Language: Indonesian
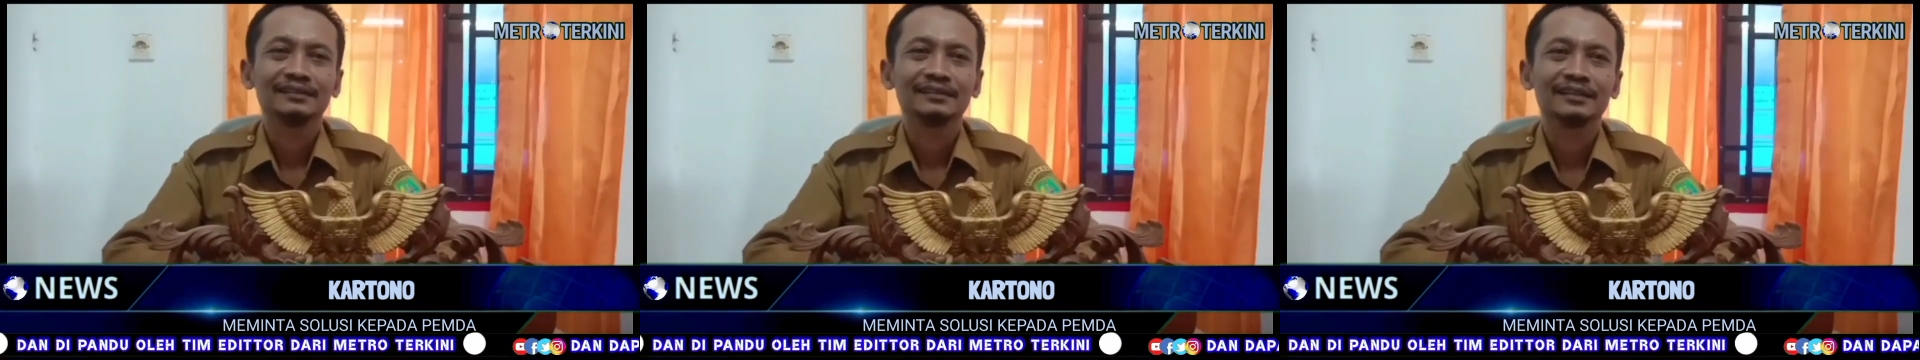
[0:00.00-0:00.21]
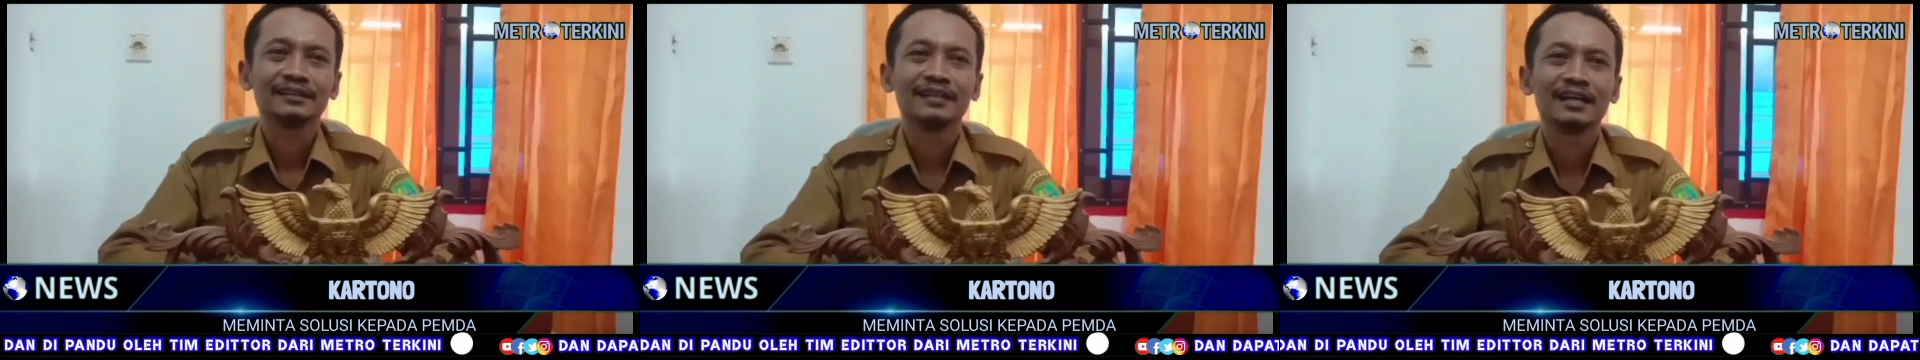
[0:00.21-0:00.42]

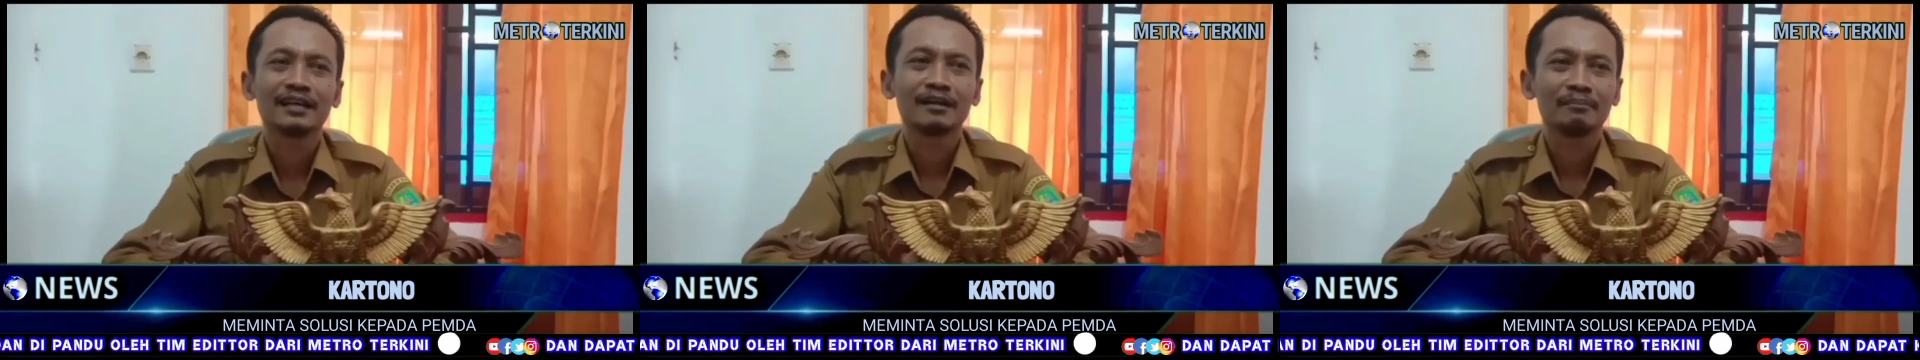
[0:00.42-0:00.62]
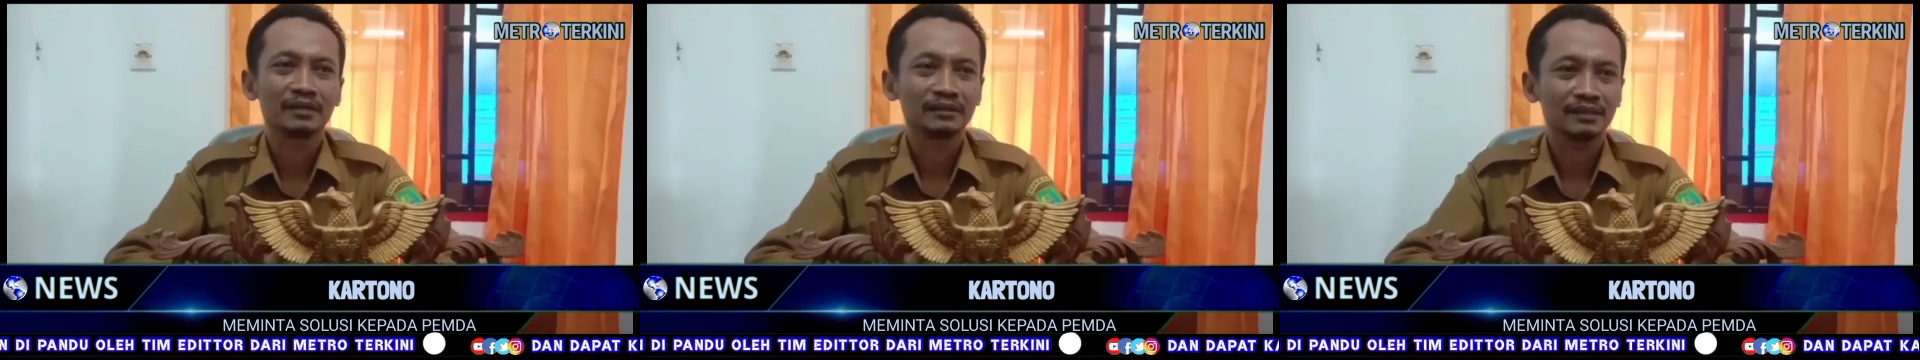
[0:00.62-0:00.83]
dan
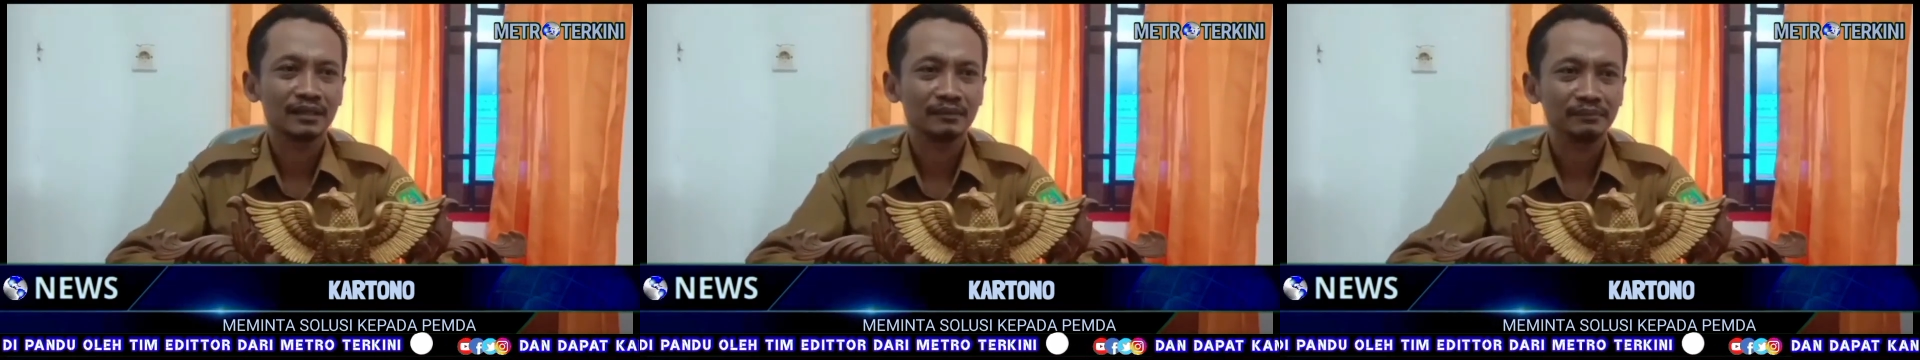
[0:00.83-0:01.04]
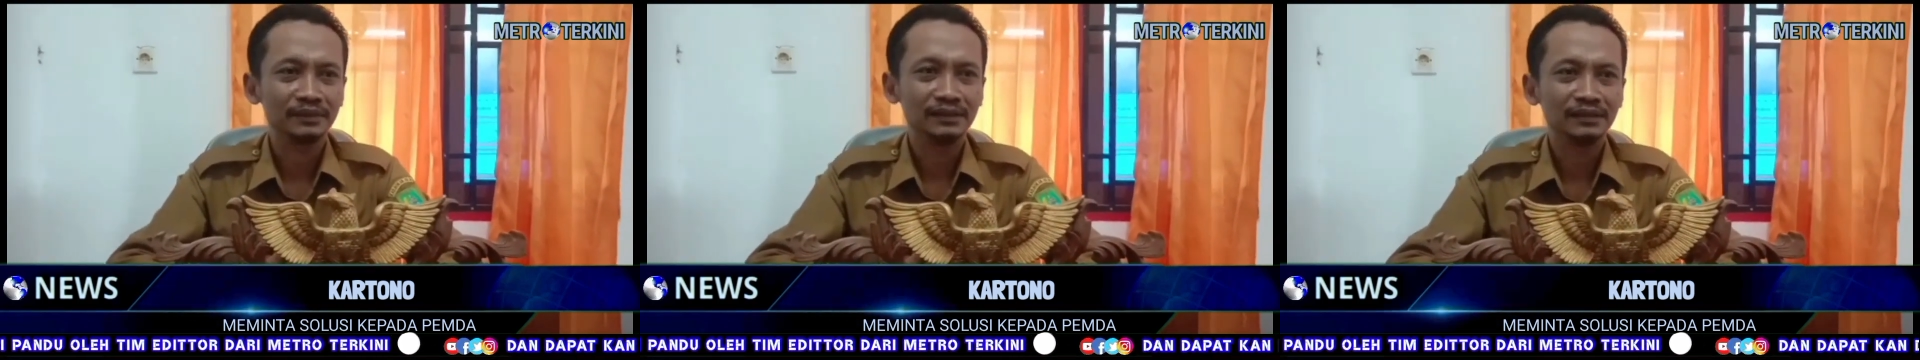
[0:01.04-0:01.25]
harapan
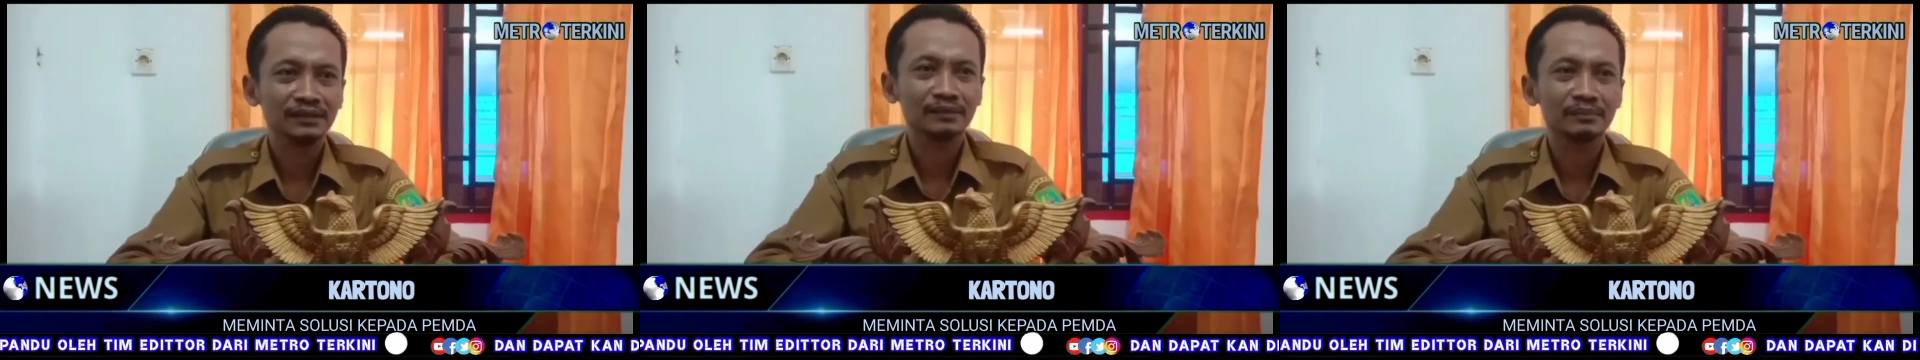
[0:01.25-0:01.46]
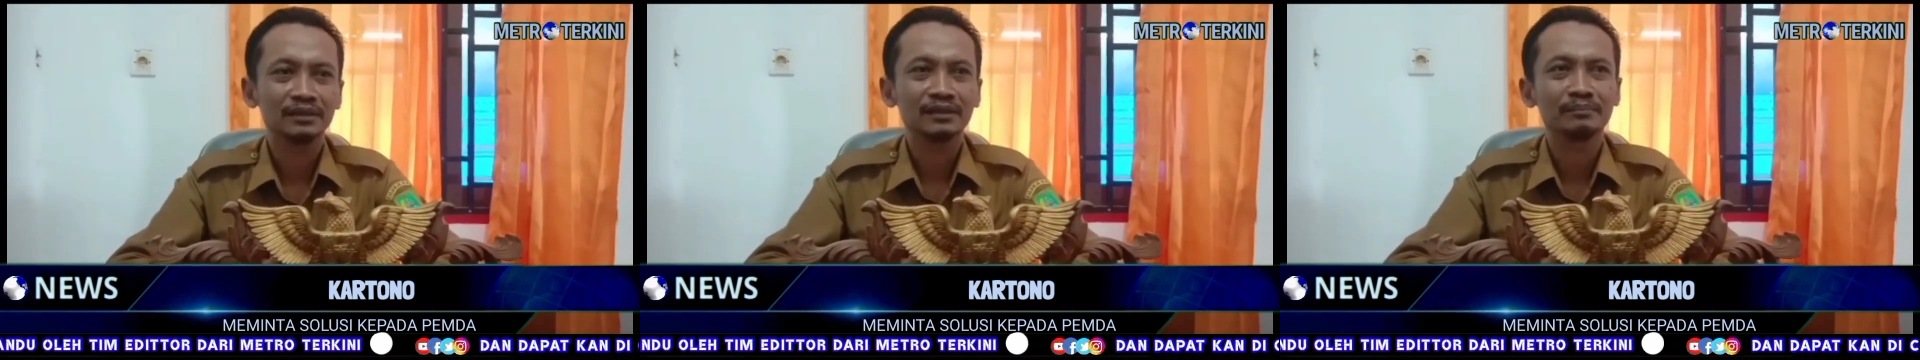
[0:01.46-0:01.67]
kami
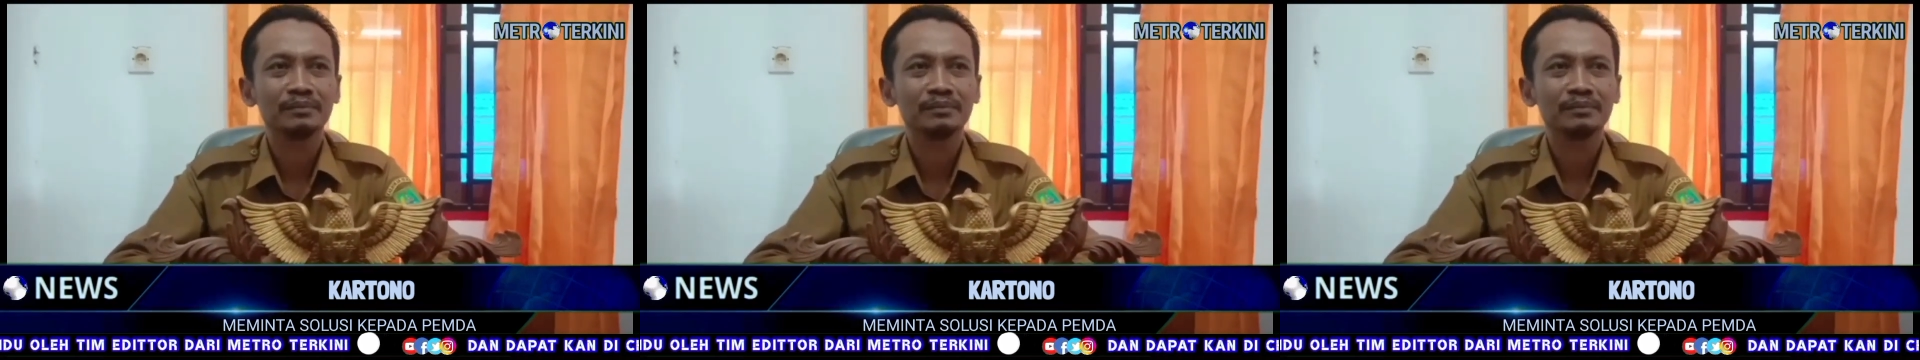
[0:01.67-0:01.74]
kepada